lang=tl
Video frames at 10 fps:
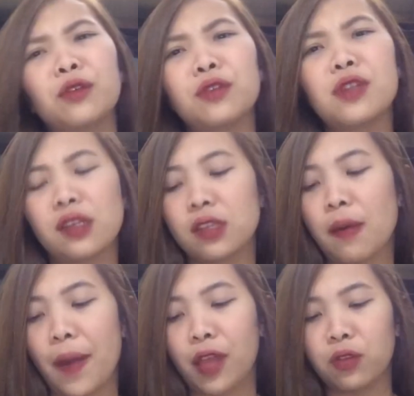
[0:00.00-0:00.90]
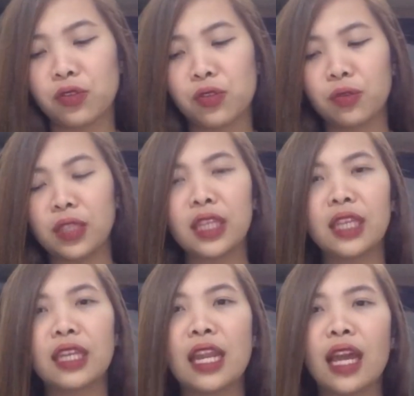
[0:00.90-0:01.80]
daw to ng sapato. So,
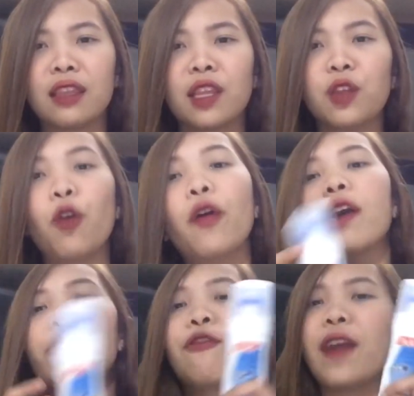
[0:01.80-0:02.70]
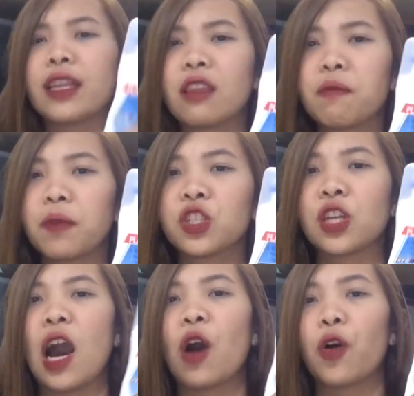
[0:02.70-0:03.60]
titingnan natin kung effective ba
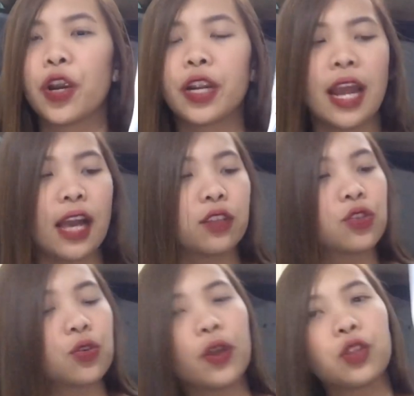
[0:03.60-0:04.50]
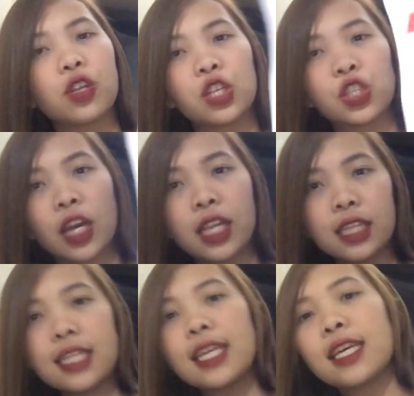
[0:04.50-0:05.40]
siya or not. So, ito na siya.
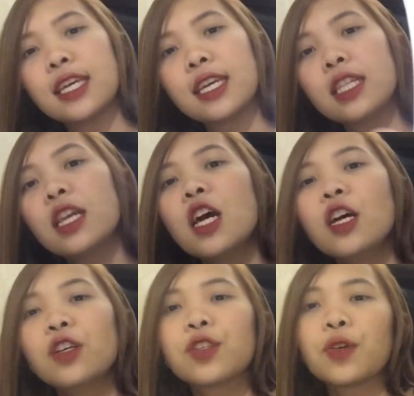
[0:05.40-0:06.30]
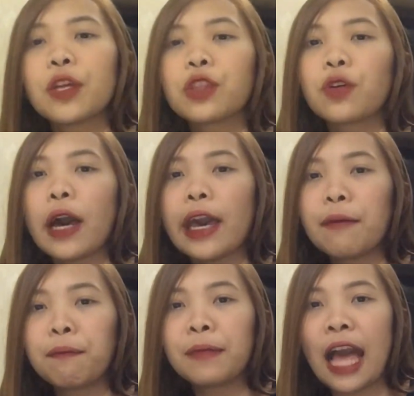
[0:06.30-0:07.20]
So, ito
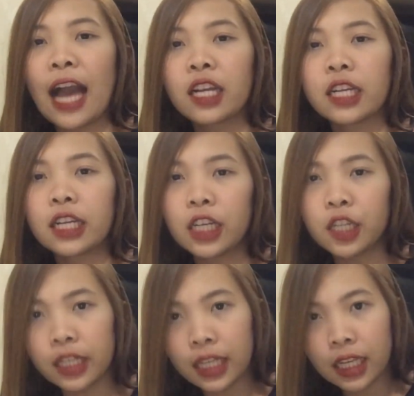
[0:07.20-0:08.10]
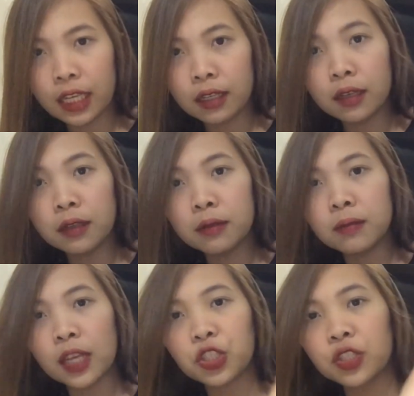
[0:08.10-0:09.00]
ay black cream,
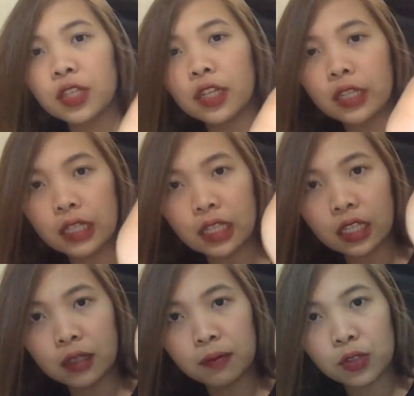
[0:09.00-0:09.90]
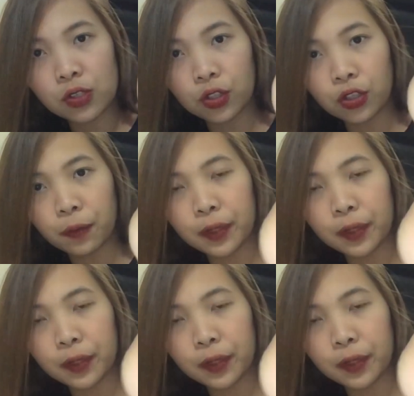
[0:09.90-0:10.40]
natural creams, auto